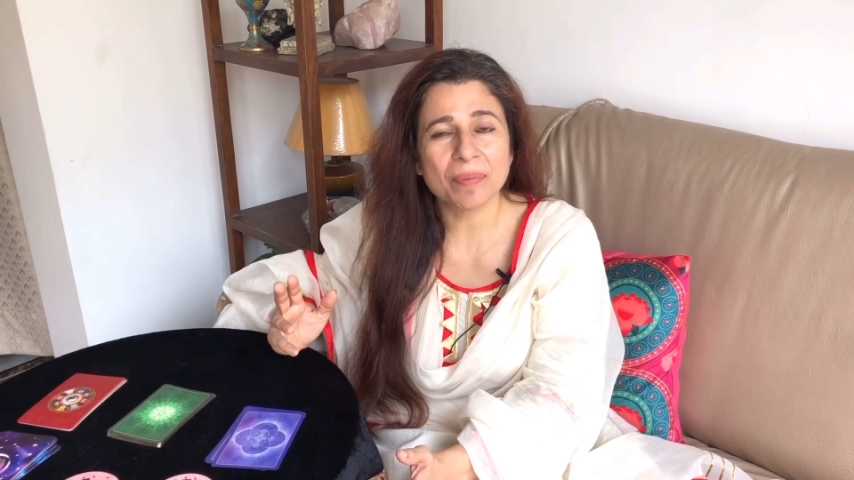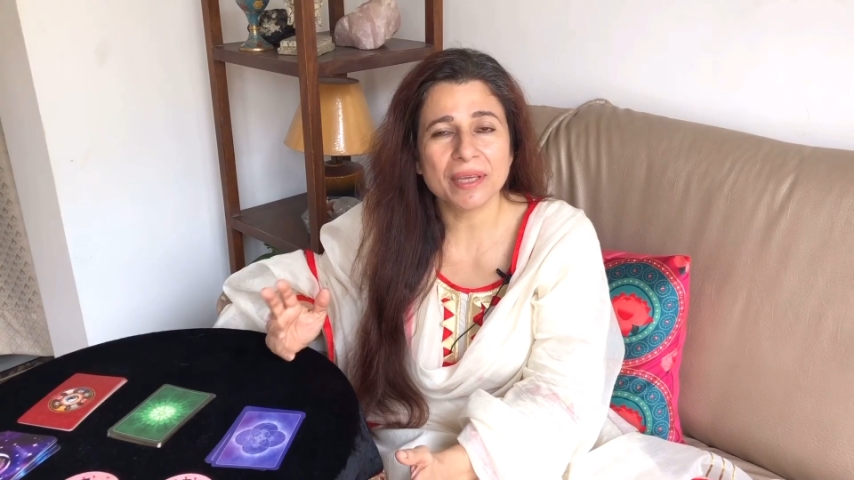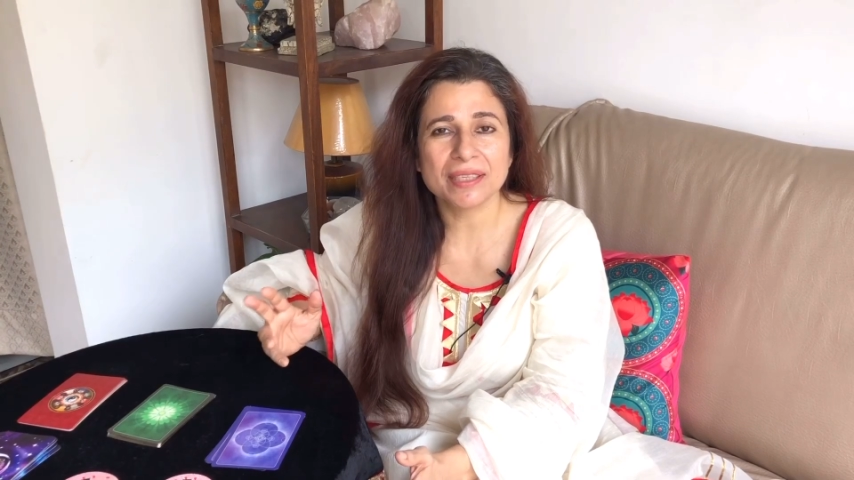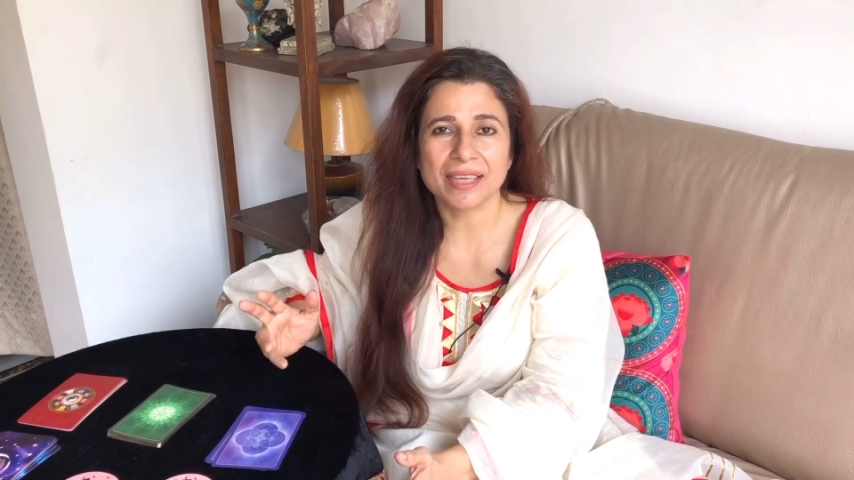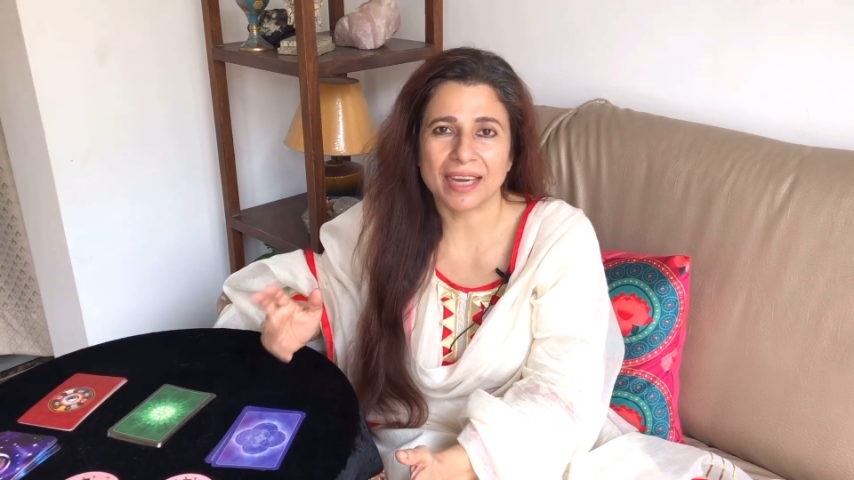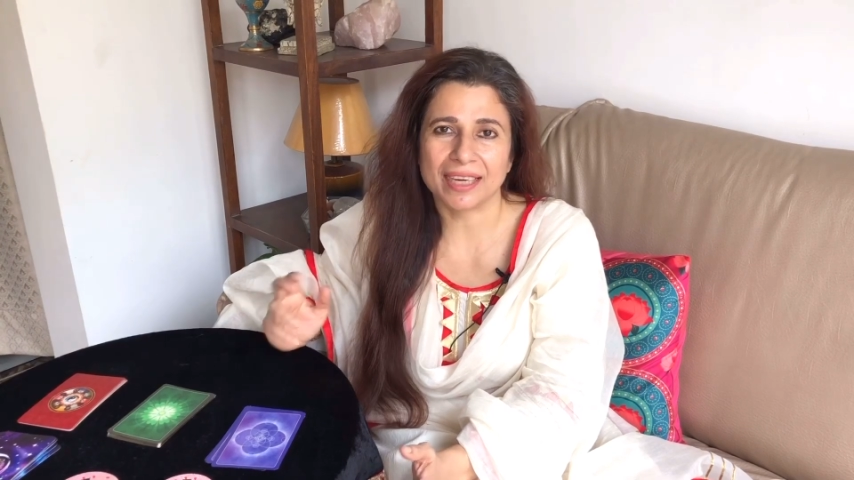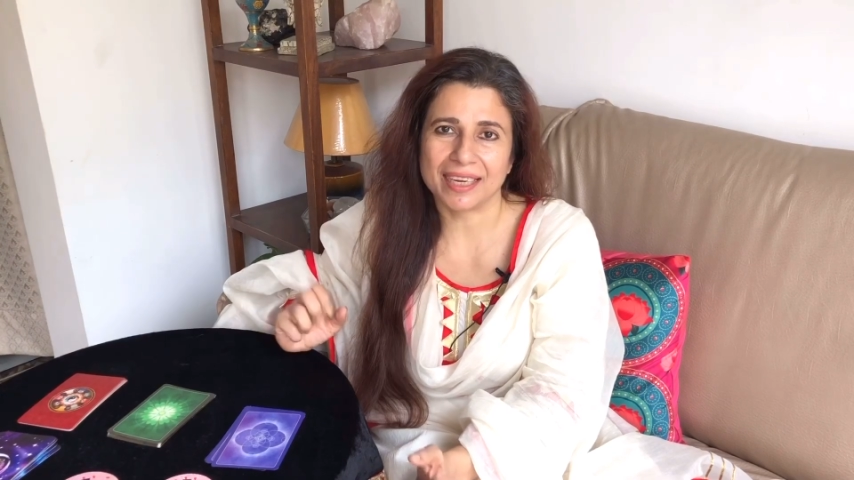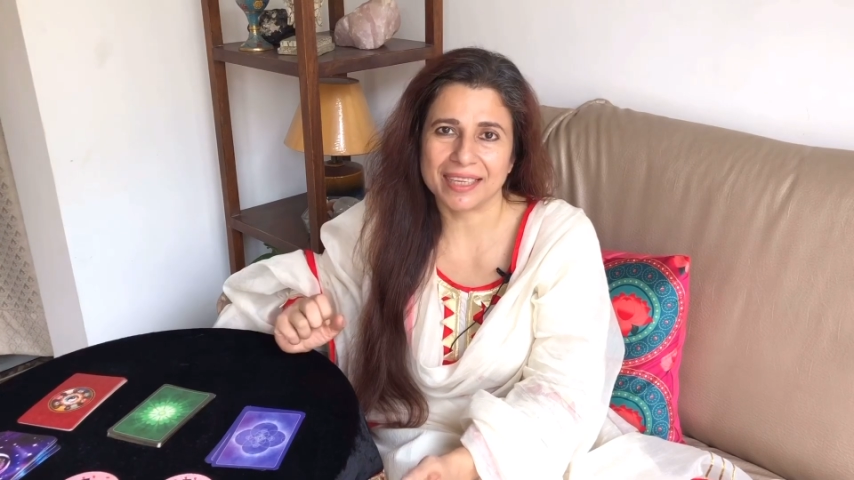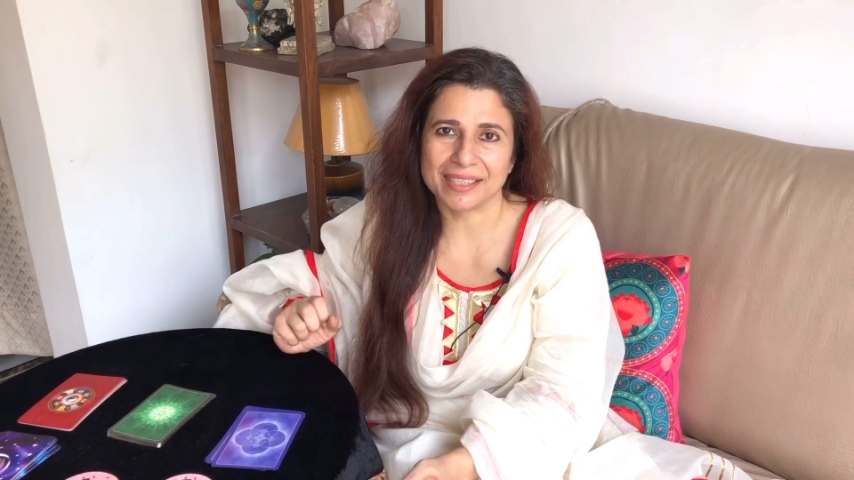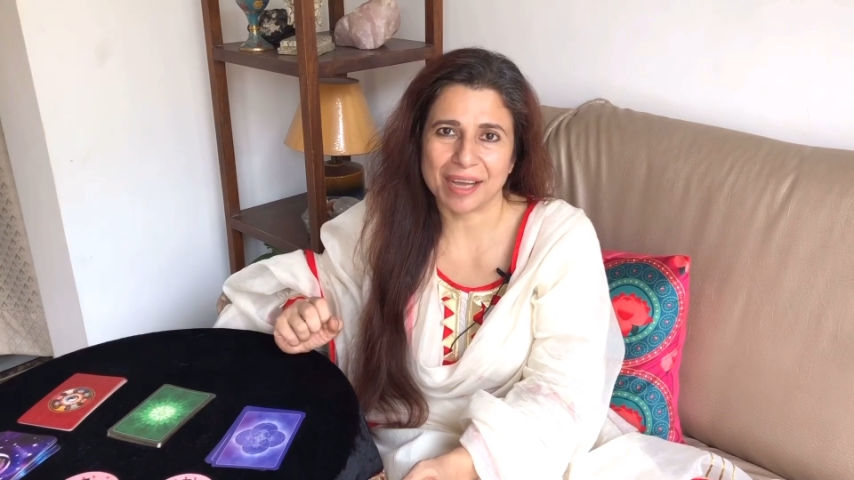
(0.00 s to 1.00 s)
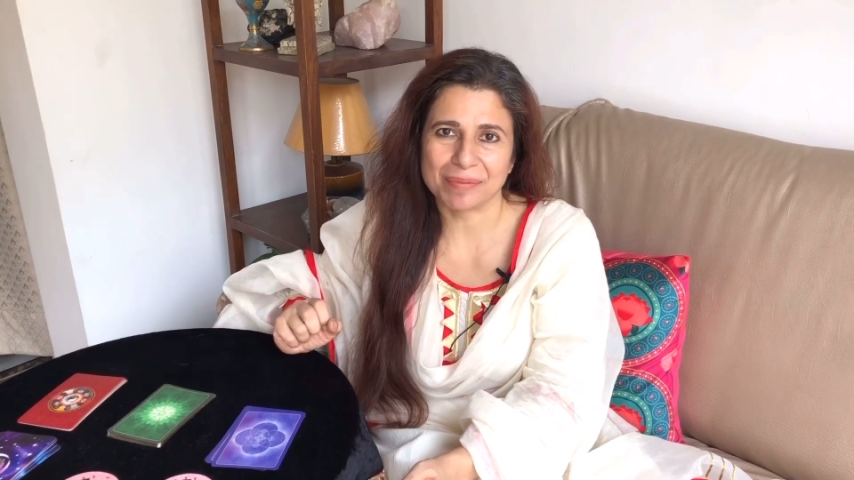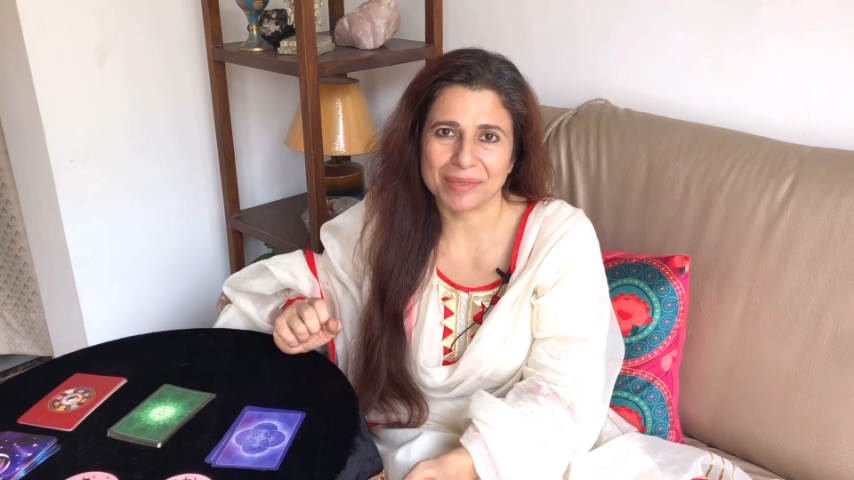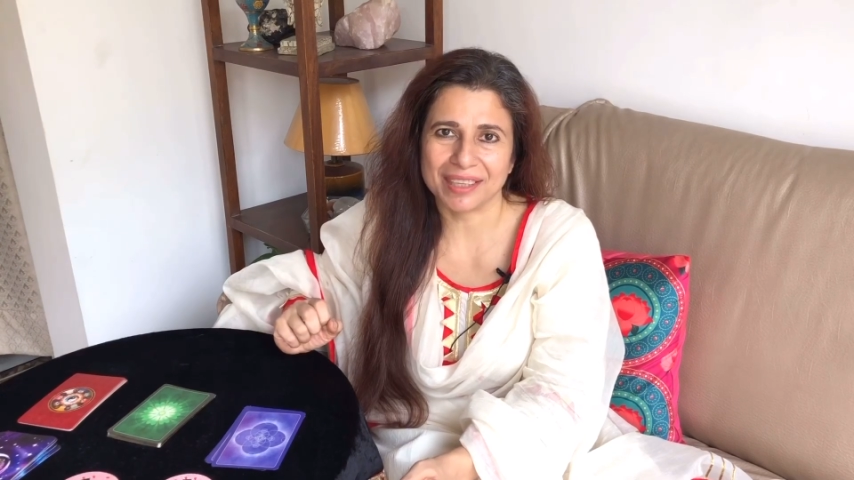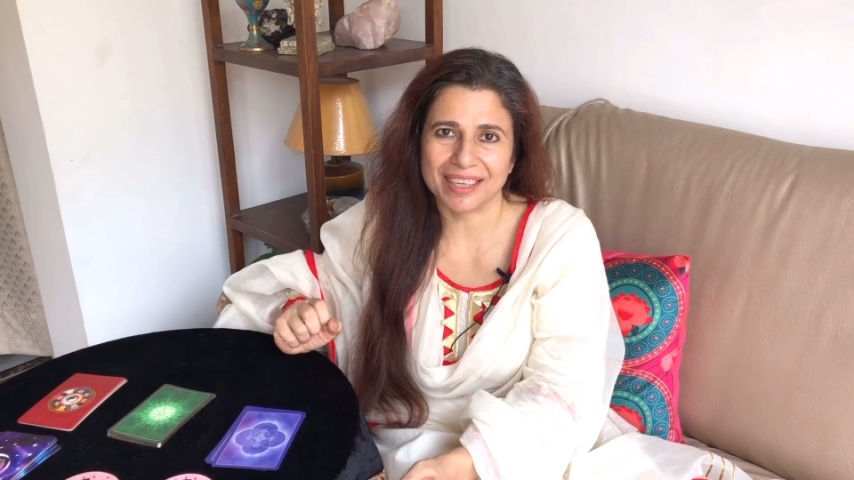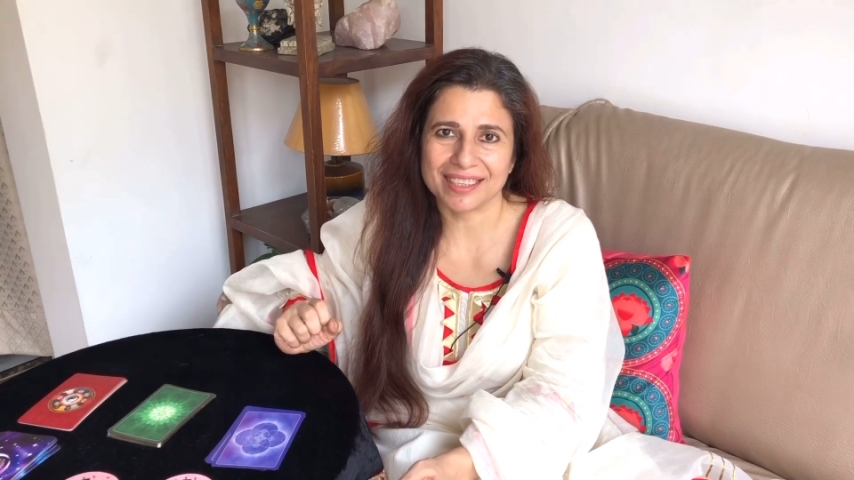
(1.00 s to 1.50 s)
भी साइन के हिसाब
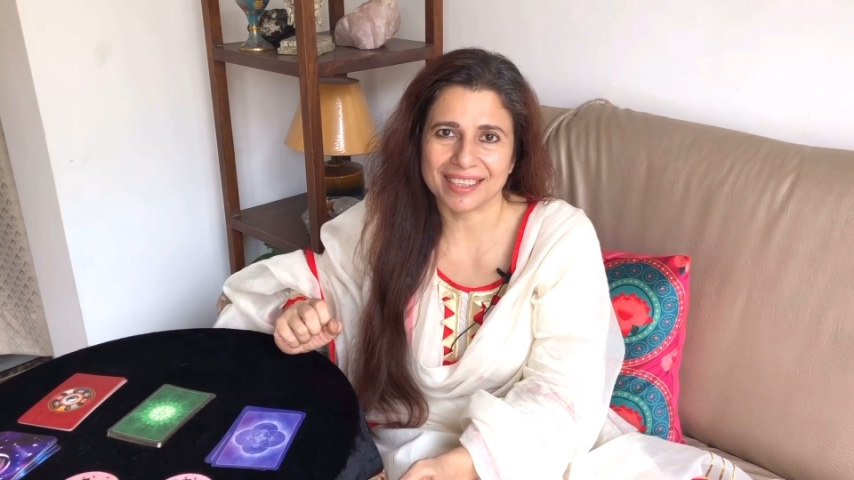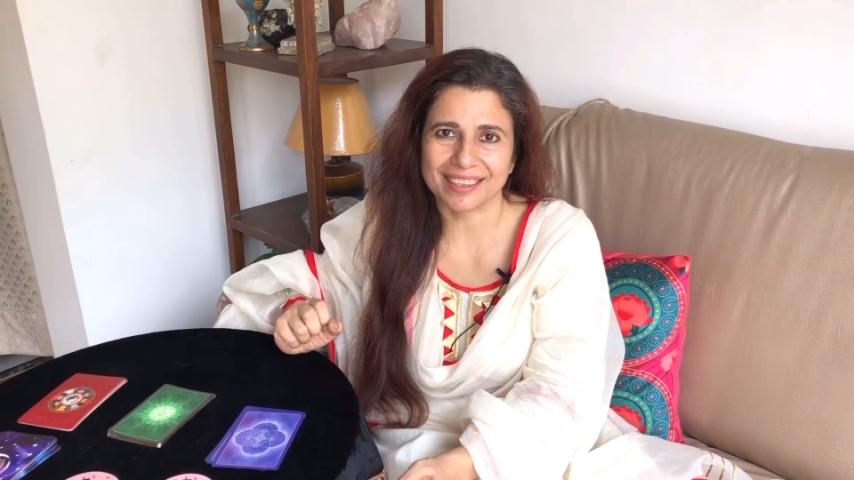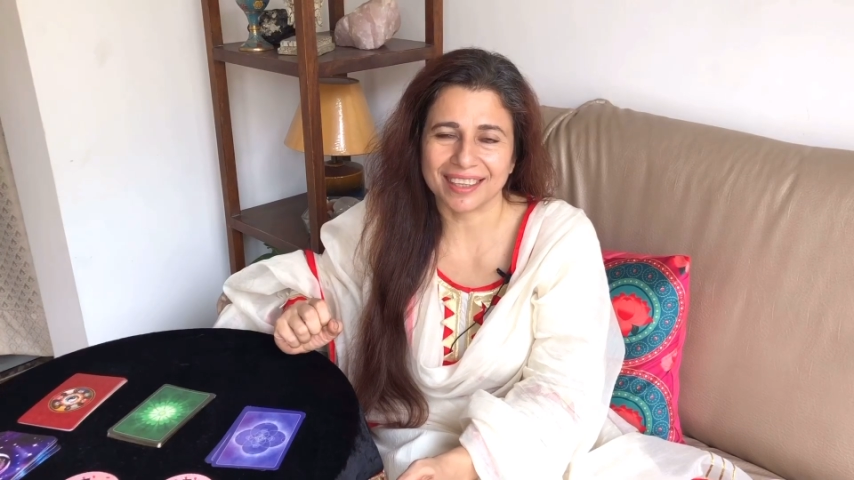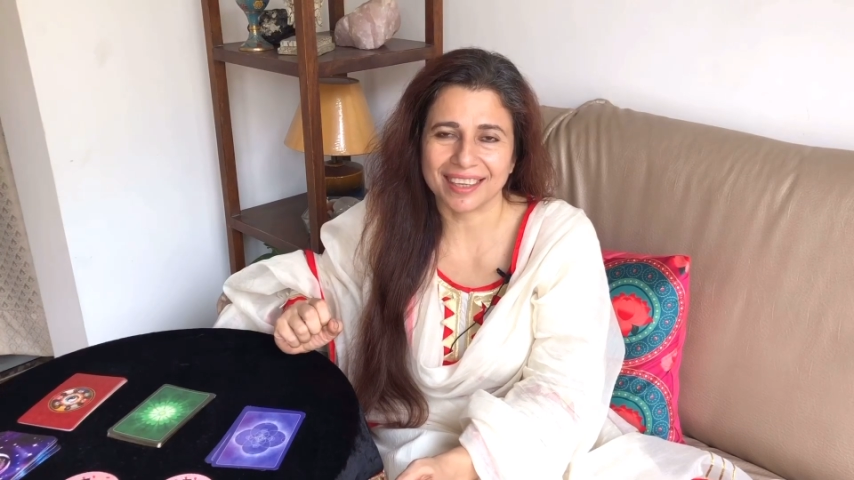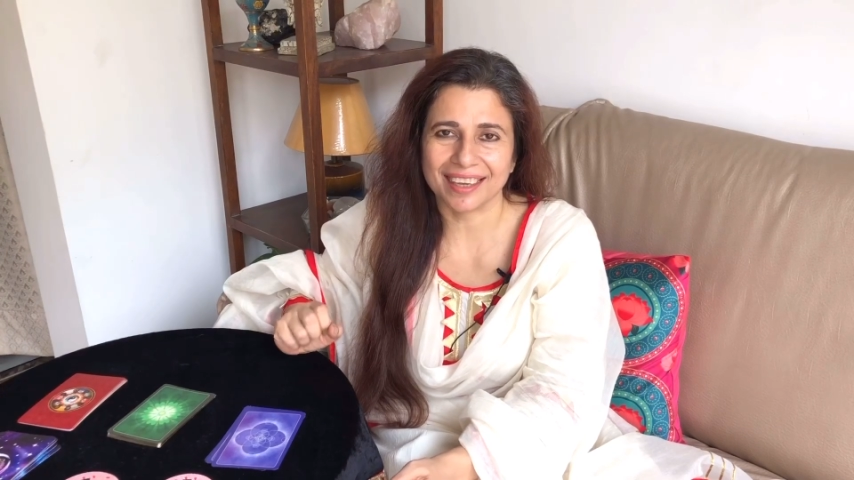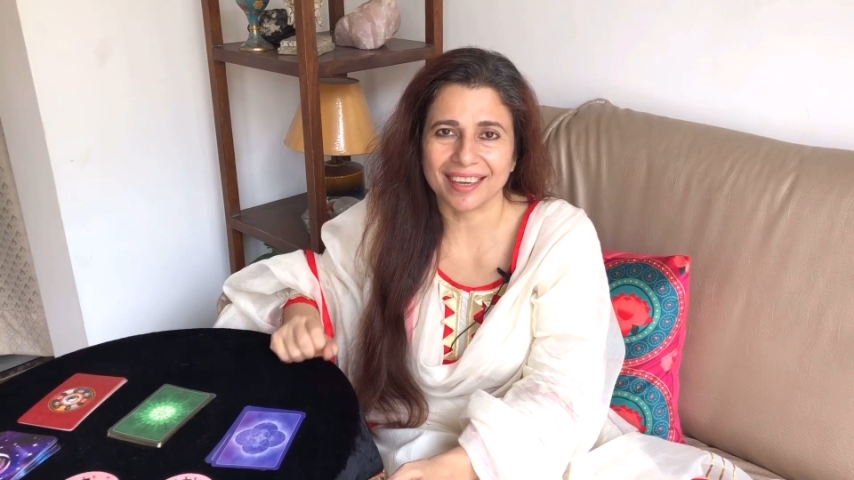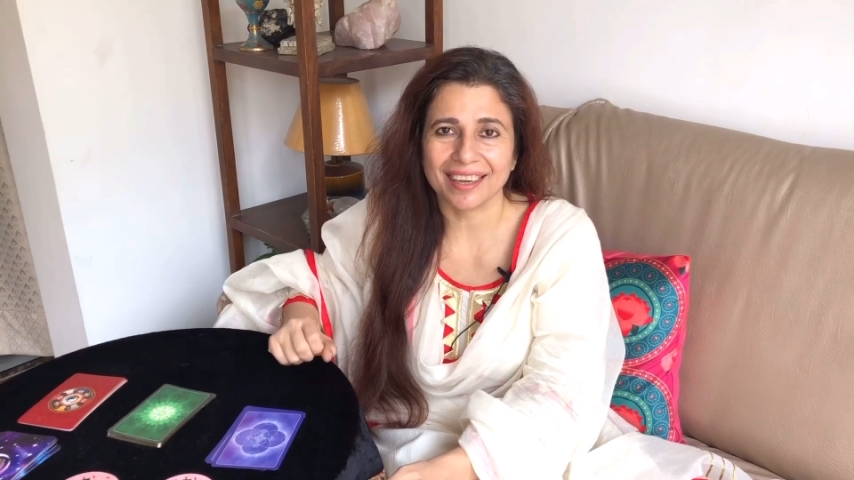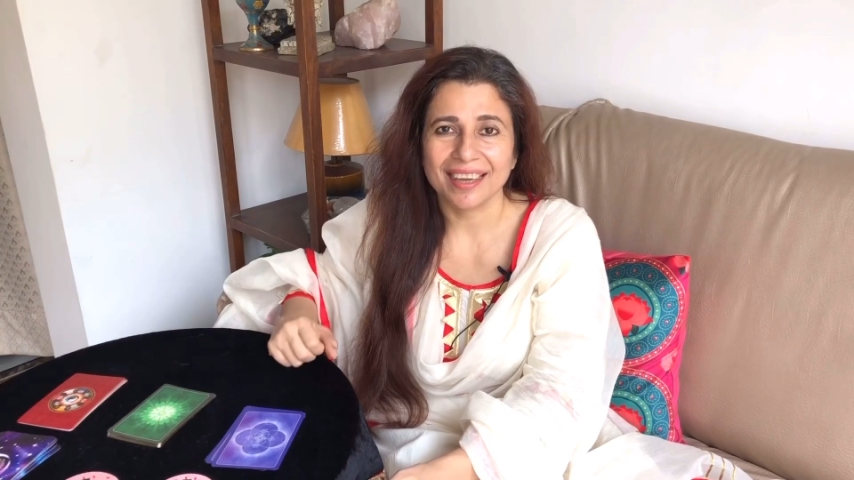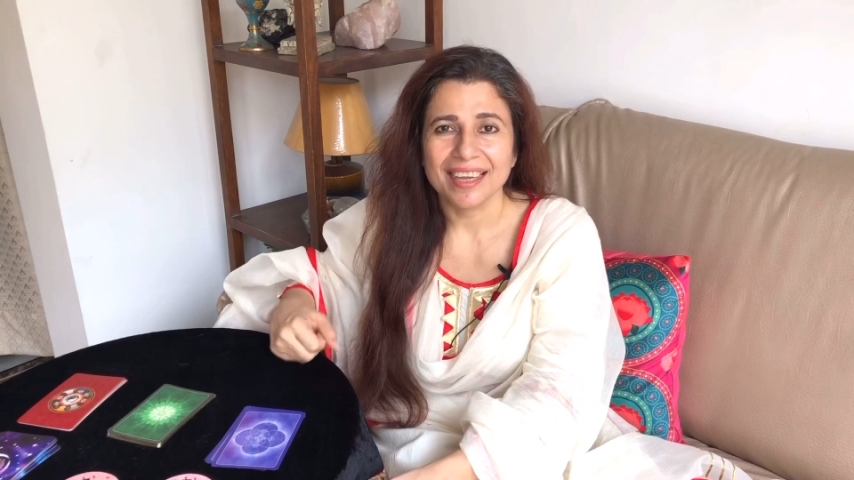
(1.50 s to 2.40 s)
से देख सकते हैं